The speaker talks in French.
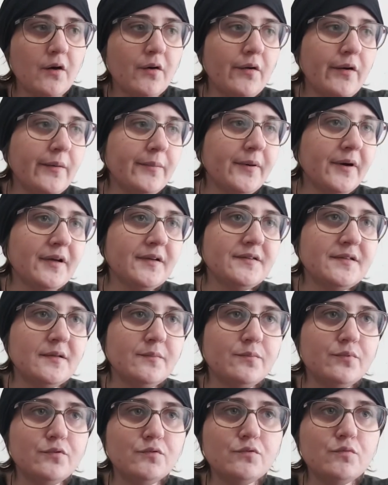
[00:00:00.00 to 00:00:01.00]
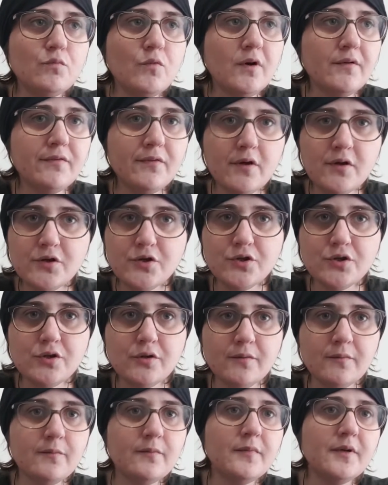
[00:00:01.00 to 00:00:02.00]
Euh, après, c'est plus ou moins
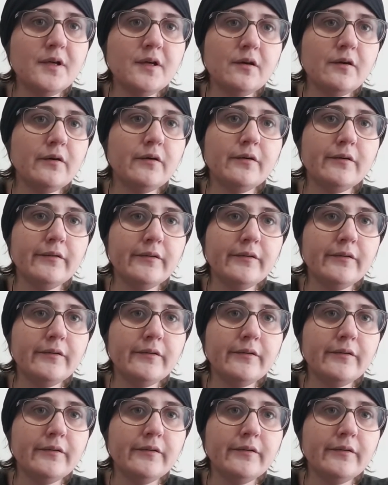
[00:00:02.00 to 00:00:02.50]
flush, mais euh,